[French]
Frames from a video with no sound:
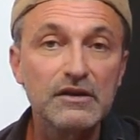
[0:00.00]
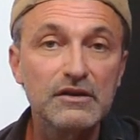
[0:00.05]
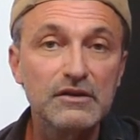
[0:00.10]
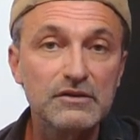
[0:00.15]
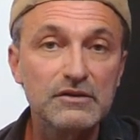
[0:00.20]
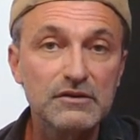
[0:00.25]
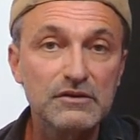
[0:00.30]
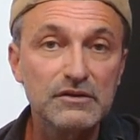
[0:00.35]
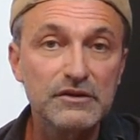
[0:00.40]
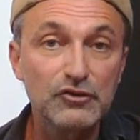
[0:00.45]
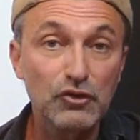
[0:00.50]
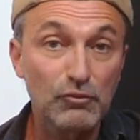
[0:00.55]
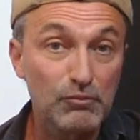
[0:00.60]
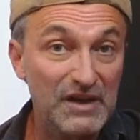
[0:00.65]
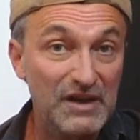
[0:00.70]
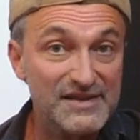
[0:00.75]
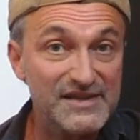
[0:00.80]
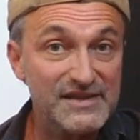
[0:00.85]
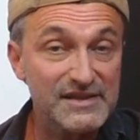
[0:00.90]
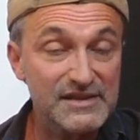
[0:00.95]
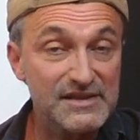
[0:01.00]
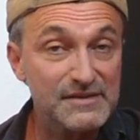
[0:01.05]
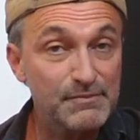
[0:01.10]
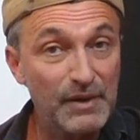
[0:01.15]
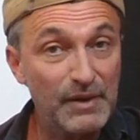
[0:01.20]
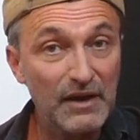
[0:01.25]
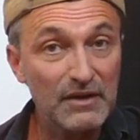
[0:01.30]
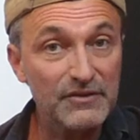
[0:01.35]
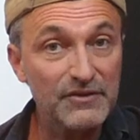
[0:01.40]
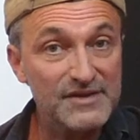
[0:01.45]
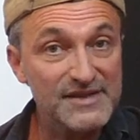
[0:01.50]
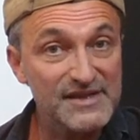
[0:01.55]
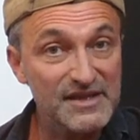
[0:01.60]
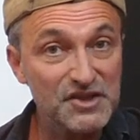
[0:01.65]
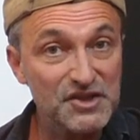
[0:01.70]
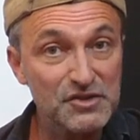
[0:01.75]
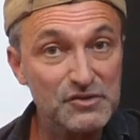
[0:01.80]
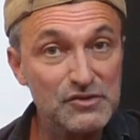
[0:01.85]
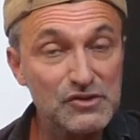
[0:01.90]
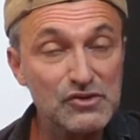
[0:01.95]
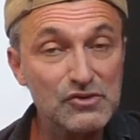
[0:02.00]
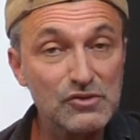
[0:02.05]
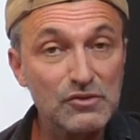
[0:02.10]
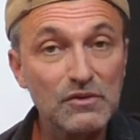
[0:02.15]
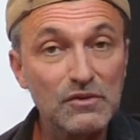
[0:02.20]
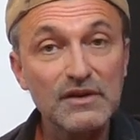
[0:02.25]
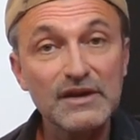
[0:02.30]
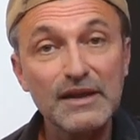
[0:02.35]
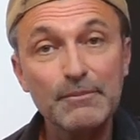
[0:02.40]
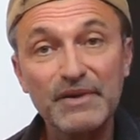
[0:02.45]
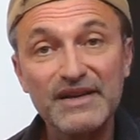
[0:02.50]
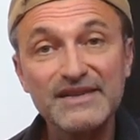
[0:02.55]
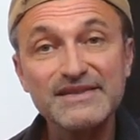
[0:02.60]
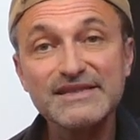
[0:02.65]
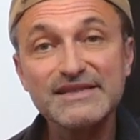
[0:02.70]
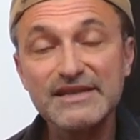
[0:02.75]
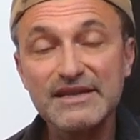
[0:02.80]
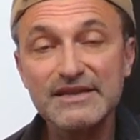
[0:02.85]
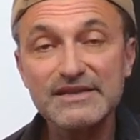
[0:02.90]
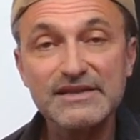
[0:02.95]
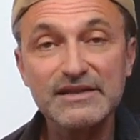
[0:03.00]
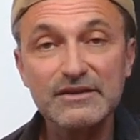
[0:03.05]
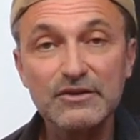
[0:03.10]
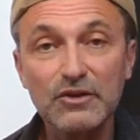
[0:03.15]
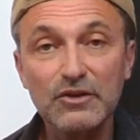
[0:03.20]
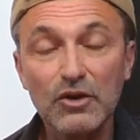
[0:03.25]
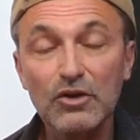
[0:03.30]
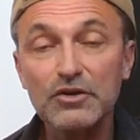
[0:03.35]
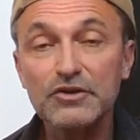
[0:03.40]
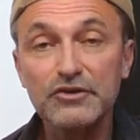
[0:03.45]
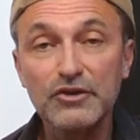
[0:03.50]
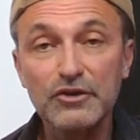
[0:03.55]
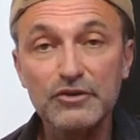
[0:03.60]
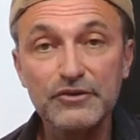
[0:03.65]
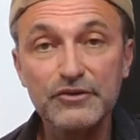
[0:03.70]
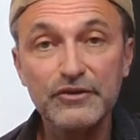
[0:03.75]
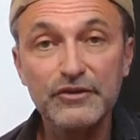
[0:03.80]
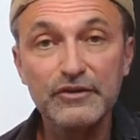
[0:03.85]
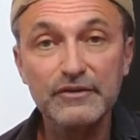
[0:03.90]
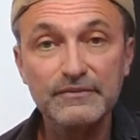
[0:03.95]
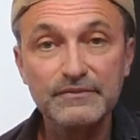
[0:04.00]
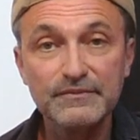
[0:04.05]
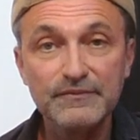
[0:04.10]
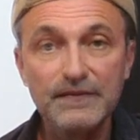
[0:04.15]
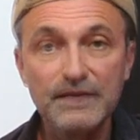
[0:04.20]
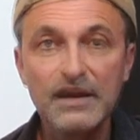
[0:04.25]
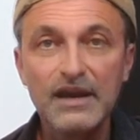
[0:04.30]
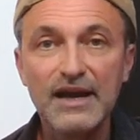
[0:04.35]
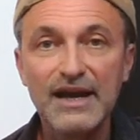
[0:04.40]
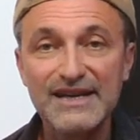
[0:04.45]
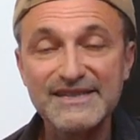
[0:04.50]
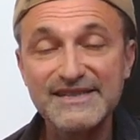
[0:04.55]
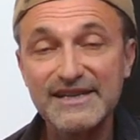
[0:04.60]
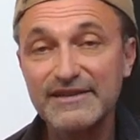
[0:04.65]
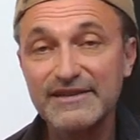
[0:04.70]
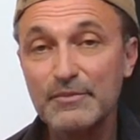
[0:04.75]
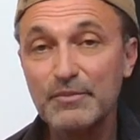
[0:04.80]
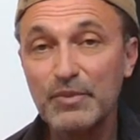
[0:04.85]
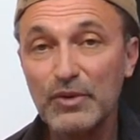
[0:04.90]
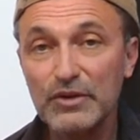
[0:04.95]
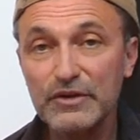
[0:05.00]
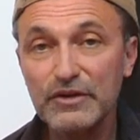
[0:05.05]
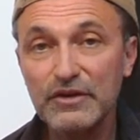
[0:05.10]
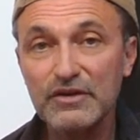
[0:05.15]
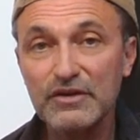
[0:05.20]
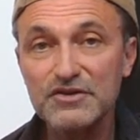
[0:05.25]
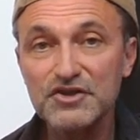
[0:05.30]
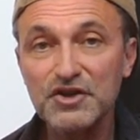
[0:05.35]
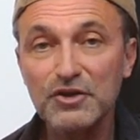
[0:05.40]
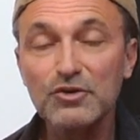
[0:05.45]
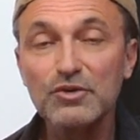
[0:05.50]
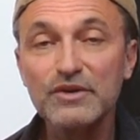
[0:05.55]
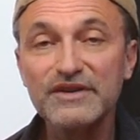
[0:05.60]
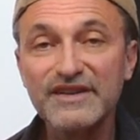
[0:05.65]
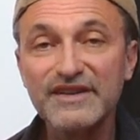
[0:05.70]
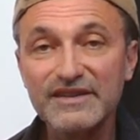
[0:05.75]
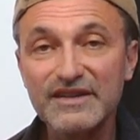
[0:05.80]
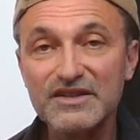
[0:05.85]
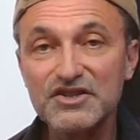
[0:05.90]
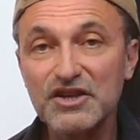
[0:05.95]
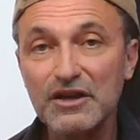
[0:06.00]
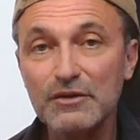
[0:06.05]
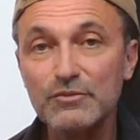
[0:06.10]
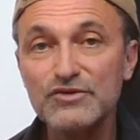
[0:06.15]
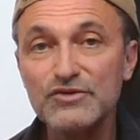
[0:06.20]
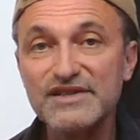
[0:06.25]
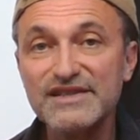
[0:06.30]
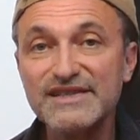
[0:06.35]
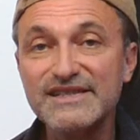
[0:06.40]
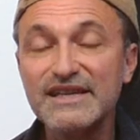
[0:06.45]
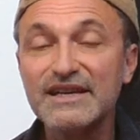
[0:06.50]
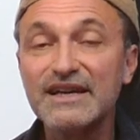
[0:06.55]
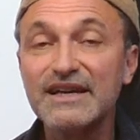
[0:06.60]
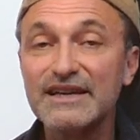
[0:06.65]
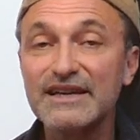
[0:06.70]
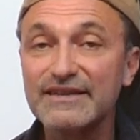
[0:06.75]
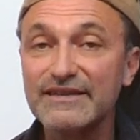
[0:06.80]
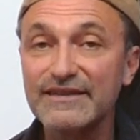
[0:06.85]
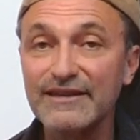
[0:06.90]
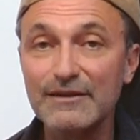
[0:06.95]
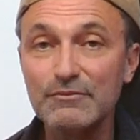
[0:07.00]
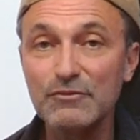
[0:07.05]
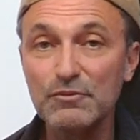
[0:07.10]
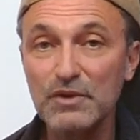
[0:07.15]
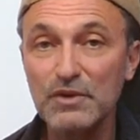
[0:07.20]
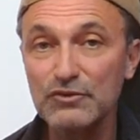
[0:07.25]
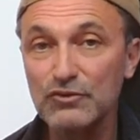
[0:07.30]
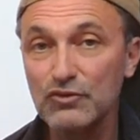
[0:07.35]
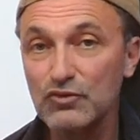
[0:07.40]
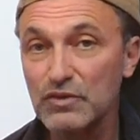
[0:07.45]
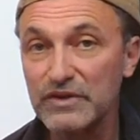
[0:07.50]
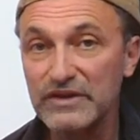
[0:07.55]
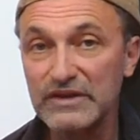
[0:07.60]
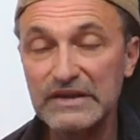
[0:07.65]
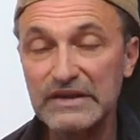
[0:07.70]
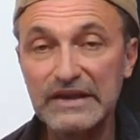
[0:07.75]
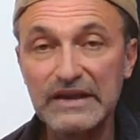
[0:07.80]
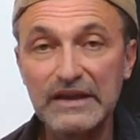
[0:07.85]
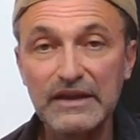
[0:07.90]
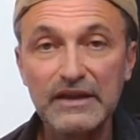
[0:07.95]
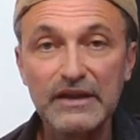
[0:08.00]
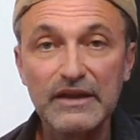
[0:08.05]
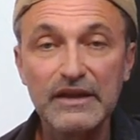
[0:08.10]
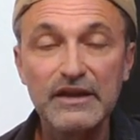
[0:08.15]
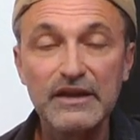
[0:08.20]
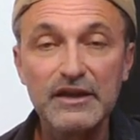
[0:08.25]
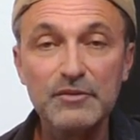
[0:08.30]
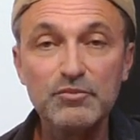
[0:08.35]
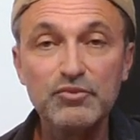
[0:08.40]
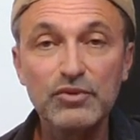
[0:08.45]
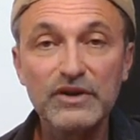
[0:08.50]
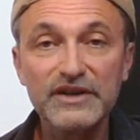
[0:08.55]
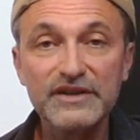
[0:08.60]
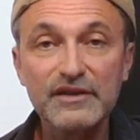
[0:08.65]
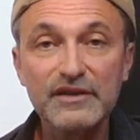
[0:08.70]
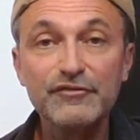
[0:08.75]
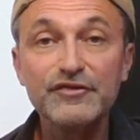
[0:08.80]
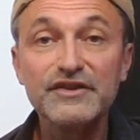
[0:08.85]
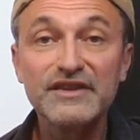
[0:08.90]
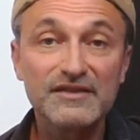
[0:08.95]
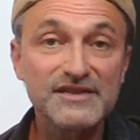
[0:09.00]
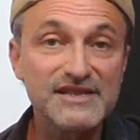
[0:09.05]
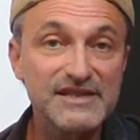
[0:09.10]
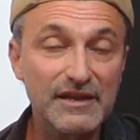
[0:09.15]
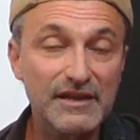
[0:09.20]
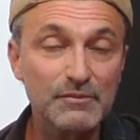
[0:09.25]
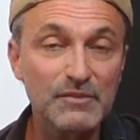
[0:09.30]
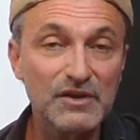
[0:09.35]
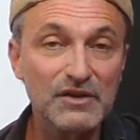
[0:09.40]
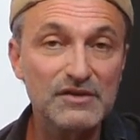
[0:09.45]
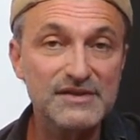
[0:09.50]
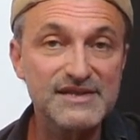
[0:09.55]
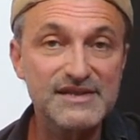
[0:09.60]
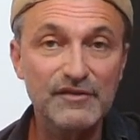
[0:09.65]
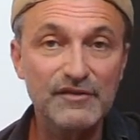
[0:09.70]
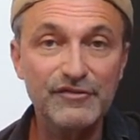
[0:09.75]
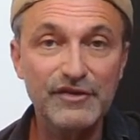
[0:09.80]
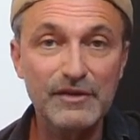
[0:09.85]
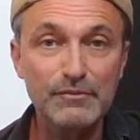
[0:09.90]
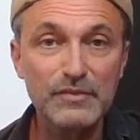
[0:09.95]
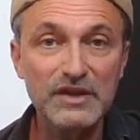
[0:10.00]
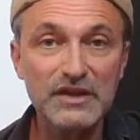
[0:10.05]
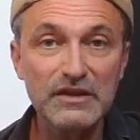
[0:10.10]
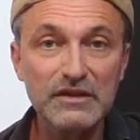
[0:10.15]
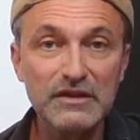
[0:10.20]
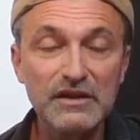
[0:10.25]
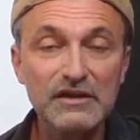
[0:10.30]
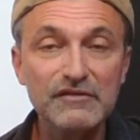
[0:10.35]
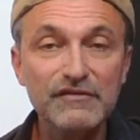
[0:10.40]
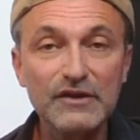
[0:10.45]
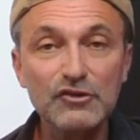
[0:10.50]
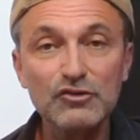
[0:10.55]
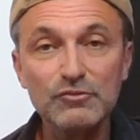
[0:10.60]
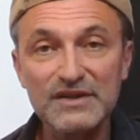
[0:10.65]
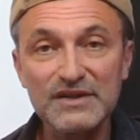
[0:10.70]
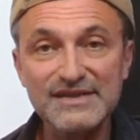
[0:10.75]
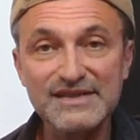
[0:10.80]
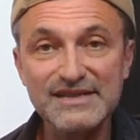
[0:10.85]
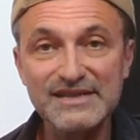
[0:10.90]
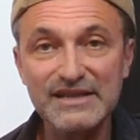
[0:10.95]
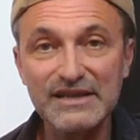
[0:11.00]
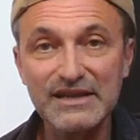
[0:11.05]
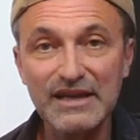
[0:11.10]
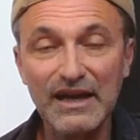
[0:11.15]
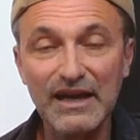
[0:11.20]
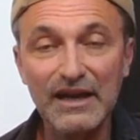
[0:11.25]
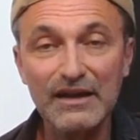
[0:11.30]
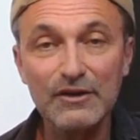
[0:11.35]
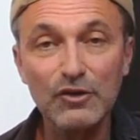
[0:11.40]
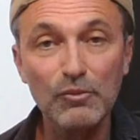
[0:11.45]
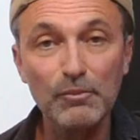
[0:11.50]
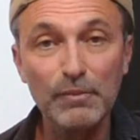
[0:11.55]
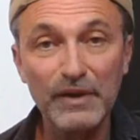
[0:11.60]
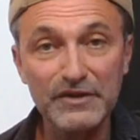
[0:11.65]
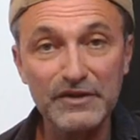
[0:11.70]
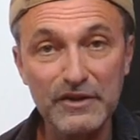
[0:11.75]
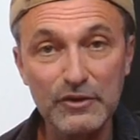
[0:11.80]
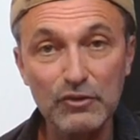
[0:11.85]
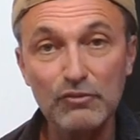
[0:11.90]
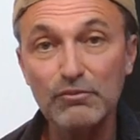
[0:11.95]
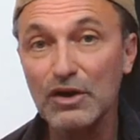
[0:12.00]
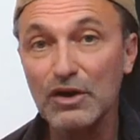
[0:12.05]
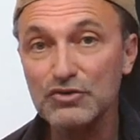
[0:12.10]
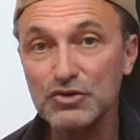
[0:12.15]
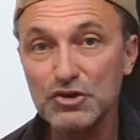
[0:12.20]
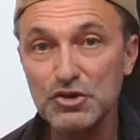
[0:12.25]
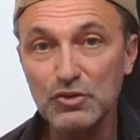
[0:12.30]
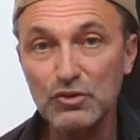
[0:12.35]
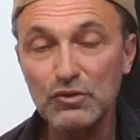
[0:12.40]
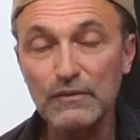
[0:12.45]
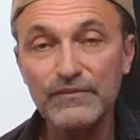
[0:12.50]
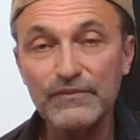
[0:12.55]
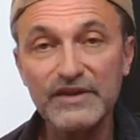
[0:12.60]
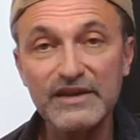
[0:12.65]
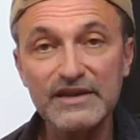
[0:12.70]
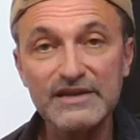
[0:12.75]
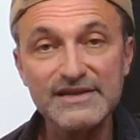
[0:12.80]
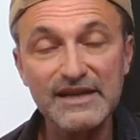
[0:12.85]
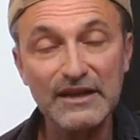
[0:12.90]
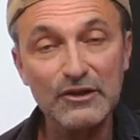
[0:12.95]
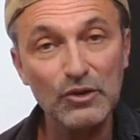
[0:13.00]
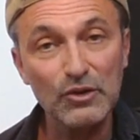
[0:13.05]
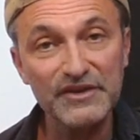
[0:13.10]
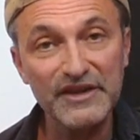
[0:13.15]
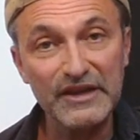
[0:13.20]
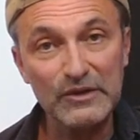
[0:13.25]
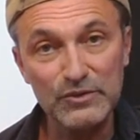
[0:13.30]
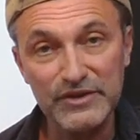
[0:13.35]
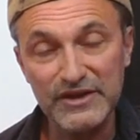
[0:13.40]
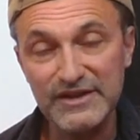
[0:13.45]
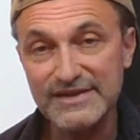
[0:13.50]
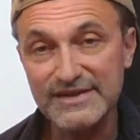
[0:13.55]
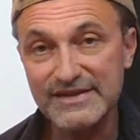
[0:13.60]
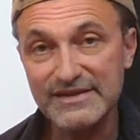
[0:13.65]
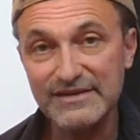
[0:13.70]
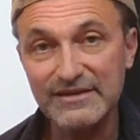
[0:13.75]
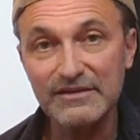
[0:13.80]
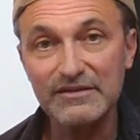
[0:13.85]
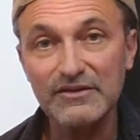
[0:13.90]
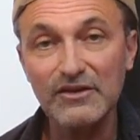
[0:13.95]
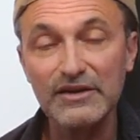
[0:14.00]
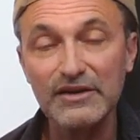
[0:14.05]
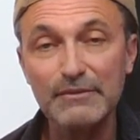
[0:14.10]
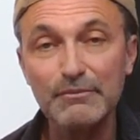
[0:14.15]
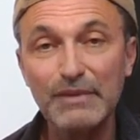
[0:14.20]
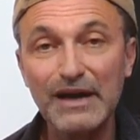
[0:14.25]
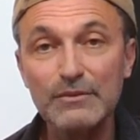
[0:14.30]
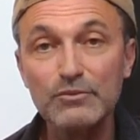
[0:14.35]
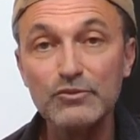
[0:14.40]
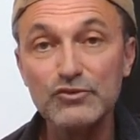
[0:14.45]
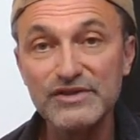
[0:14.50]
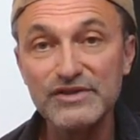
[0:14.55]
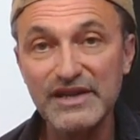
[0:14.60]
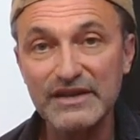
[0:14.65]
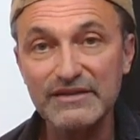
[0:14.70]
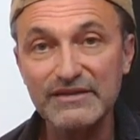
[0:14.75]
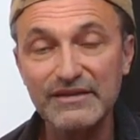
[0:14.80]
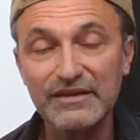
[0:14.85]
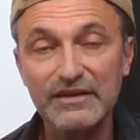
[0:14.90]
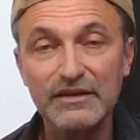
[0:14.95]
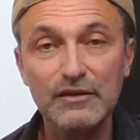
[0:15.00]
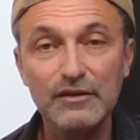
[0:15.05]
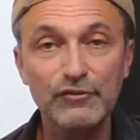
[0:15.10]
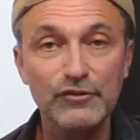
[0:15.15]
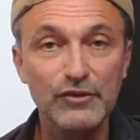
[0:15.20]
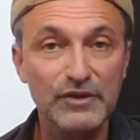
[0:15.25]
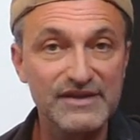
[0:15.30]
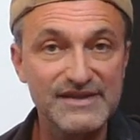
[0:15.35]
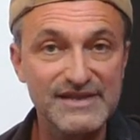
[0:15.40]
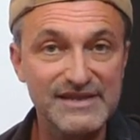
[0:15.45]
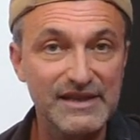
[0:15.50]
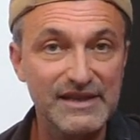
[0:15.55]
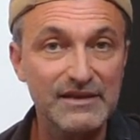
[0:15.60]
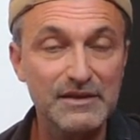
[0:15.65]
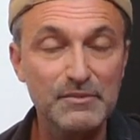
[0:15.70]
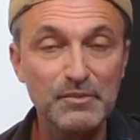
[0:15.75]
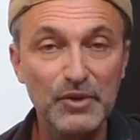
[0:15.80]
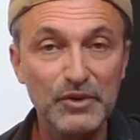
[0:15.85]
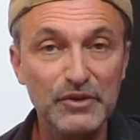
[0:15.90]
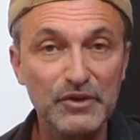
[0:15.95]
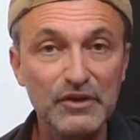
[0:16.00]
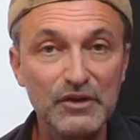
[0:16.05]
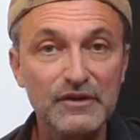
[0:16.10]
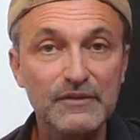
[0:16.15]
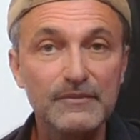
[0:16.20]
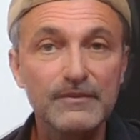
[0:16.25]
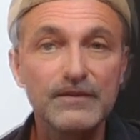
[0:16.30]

euh, et dont Brassens parle dans sa chanson La princesse et le croque-note. À cette époque, Django était déjà un musicien extrêmement doué. Et pour aider financièrement sa famille, il va commencer à accompagner au banjo des accordéonistes dans les balles musettes qui fleurissaient à l'époque.